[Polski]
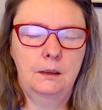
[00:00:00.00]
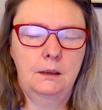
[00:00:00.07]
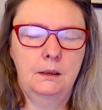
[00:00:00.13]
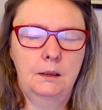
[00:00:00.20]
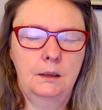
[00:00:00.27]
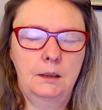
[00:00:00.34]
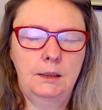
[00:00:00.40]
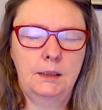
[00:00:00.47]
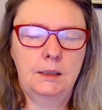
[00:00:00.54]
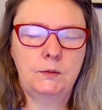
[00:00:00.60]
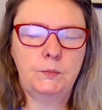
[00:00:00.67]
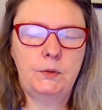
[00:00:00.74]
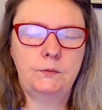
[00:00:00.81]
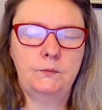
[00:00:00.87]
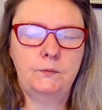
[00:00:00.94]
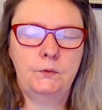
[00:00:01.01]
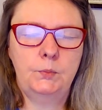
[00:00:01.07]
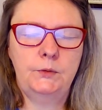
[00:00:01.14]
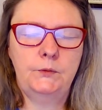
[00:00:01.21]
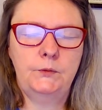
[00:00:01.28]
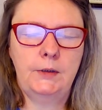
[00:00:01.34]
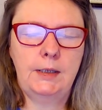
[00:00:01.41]
I teraz pozwól, by
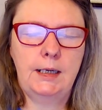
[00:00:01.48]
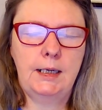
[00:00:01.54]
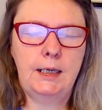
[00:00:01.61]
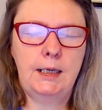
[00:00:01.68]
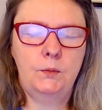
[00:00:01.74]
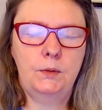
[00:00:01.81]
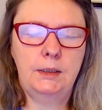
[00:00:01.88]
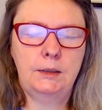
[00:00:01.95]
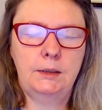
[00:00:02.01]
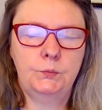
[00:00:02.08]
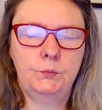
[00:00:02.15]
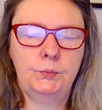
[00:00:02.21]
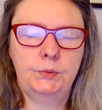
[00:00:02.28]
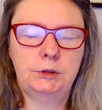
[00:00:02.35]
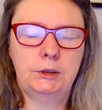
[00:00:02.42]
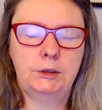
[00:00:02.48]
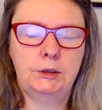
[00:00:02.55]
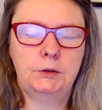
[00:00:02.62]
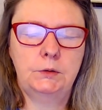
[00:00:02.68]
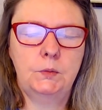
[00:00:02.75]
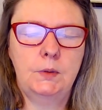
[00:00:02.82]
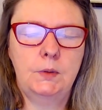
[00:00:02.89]
Twoja aura się
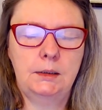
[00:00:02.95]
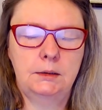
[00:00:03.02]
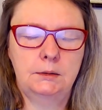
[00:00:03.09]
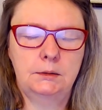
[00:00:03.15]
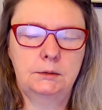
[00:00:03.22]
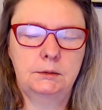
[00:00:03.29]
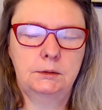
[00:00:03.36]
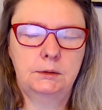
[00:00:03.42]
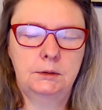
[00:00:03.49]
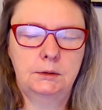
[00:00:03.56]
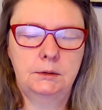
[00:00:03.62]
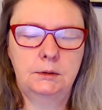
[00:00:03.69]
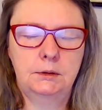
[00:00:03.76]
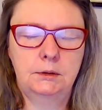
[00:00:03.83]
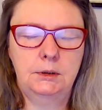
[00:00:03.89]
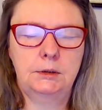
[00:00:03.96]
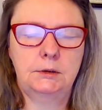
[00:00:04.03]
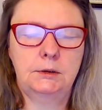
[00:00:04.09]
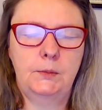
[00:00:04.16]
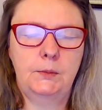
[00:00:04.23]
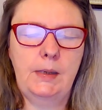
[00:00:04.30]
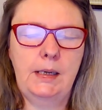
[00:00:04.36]
poszerzyła,
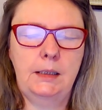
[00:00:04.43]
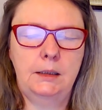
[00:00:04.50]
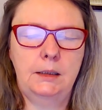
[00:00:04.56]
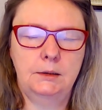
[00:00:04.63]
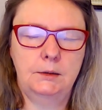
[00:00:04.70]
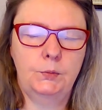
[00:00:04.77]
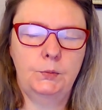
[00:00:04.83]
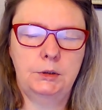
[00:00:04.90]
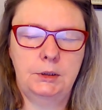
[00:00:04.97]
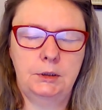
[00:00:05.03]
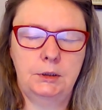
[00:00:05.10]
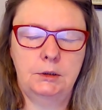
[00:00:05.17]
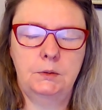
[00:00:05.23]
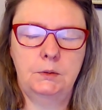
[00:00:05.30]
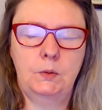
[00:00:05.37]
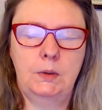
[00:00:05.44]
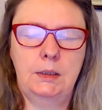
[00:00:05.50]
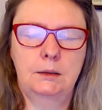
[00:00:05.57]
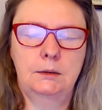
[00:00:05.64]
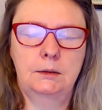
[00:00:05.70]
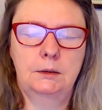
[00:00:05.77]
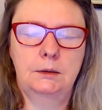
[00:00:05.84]
jeszcze bardziej poszerzyła
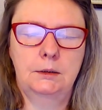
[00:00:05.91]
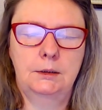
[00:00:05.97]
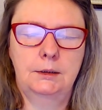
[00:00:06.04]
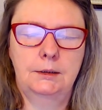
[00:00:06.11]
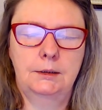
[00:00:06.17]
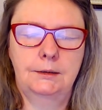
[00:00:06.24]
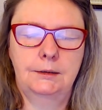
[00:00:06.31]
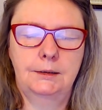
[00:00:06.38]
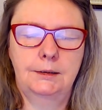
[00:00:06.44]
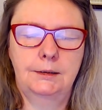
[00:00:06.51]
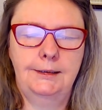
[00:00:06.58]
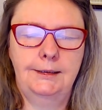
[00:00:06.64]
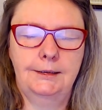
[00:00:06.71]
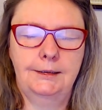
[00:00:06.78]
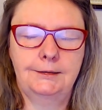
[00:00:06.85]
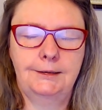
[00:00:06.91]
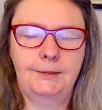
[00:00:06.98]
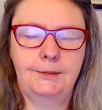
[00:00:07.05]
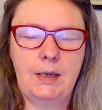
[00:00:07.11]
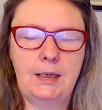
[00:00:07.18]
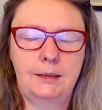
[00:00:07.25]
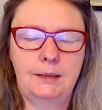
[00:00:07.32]
i jeszcze bardziej.